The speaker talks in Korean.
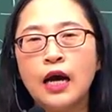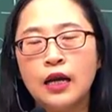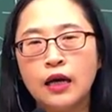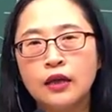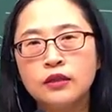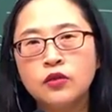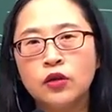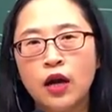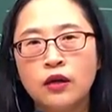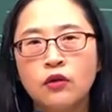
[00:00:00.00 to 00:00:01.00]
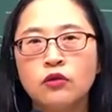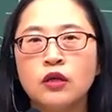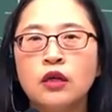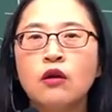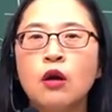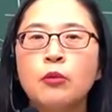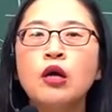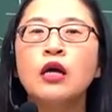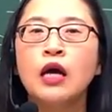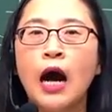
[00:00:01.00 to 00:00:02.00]
알칼리 처리하는 것 이렇게 하면
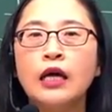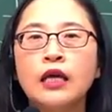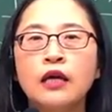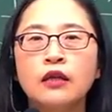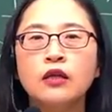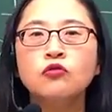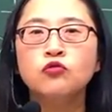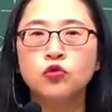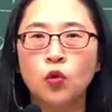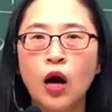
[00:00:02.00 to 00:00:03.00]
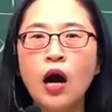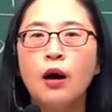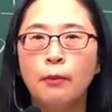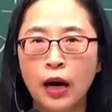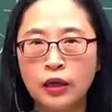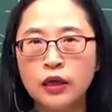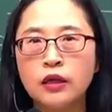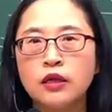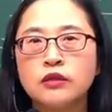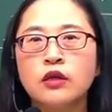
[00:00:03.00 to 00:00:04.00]
안에 있는 구조가 바뀌게
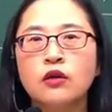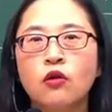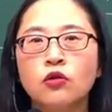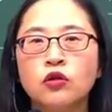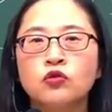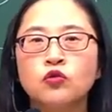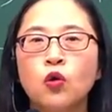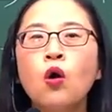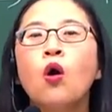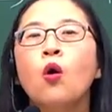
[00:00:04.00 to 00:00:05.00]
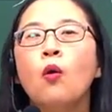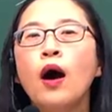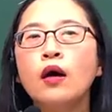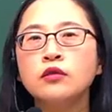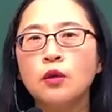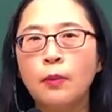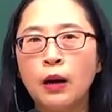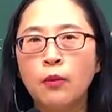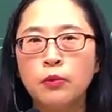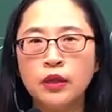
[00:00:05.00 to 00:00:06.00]
됐죠. 이런 것들 주로 화학적
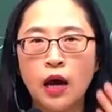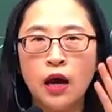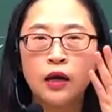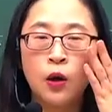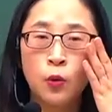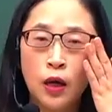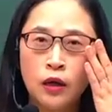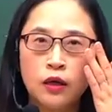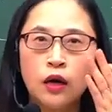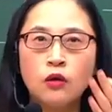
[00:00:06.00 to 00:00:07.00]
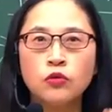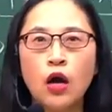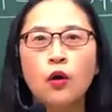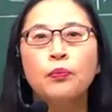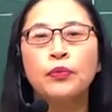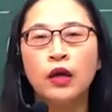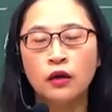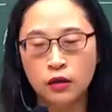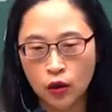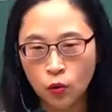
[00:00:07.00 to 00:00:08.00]
방법이다라고 얘기를 하고요.
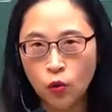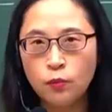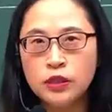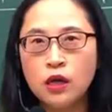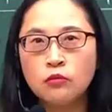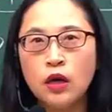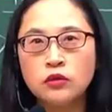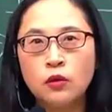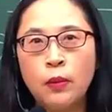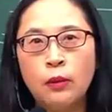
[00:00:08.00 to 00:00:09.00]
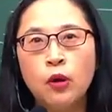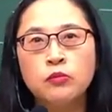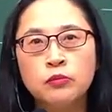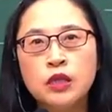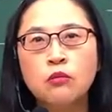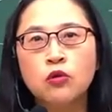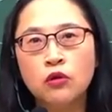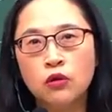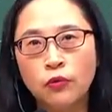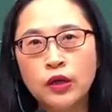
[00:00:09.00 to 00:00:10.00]
그리고 미생물학적 방법은
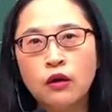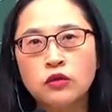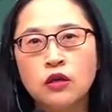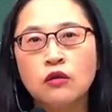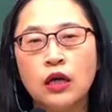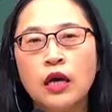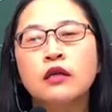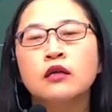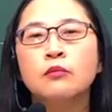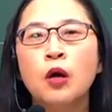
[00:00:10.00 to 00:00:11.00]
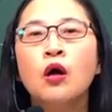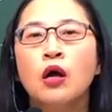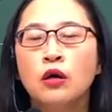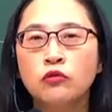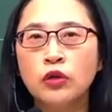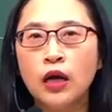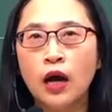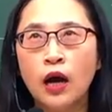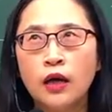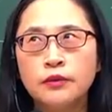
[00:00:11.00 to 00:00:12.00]
미생물을 넣는 거죠. 그러니까 예를 들면
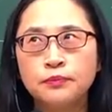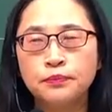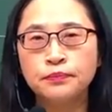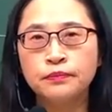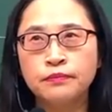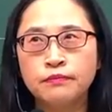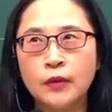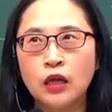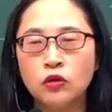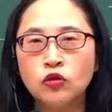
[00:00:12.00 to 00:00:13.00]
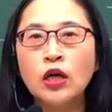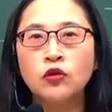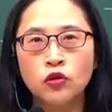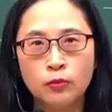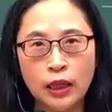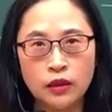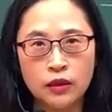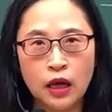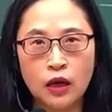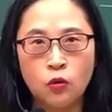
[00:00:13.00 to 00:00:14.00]
우리가 음, 유산균을
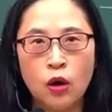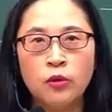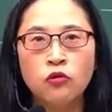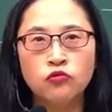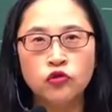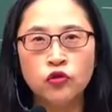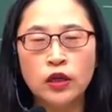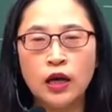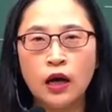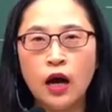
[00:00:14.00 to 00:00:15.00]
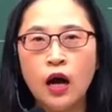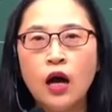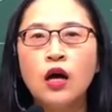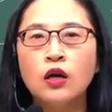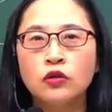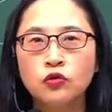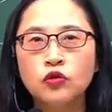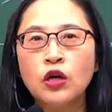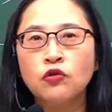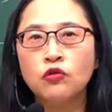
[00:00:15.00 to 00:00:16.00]
만든다라고 하면 우유에다가
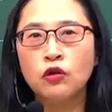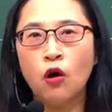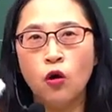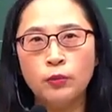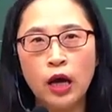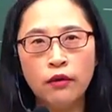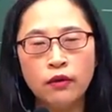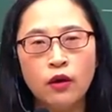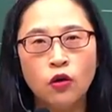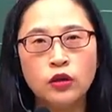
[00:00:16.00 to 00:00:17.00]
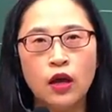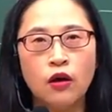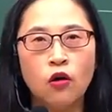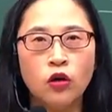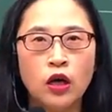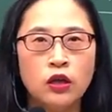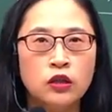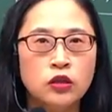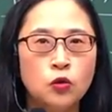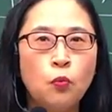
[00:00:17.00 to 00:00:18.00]
유산균을 넣으면 어때요? 거기에
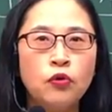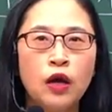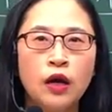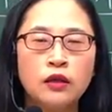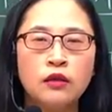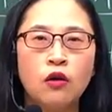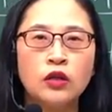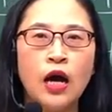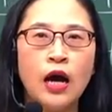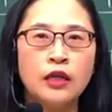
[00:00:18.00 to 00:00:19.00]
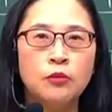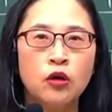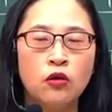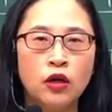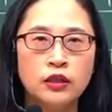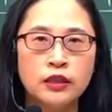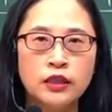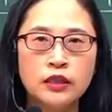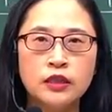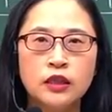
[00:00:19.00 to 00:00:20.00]
있는 요플레 같은 거나 아니면 여러 가지
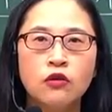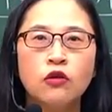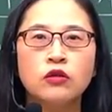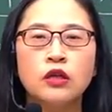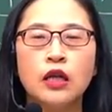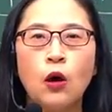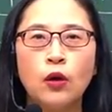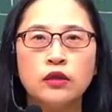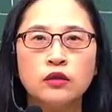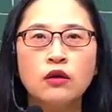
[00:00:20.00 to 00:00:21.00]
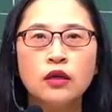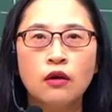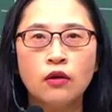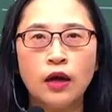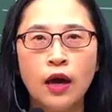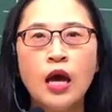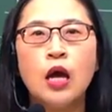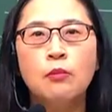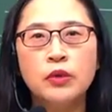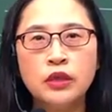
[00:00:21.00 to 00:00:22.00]
치즈 이런 것들이 나오겠죠. 이렇게
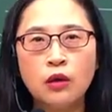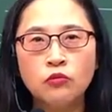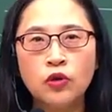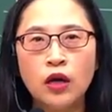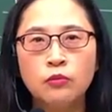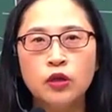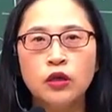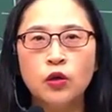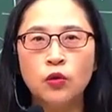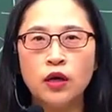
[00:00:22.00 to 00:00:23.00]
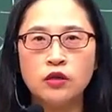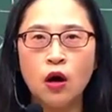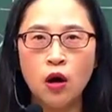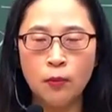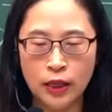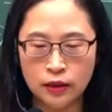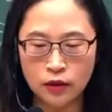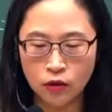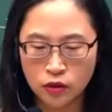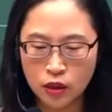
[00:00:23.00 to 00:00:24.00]
미생물의 힘을 이용해서
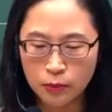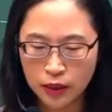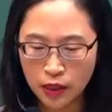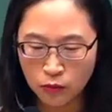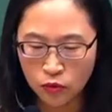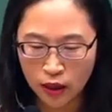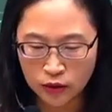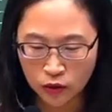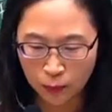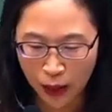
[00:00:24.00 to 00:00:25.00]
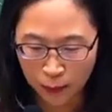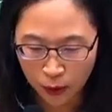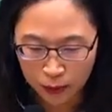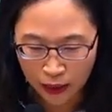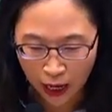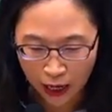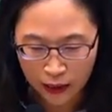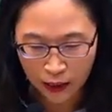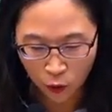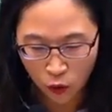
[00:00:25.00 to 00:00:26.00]
만드는 것을 미생물학적
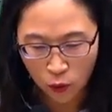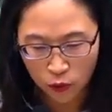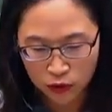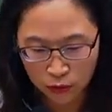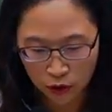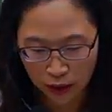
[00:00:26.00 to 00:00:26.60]
방법이다라고 보시면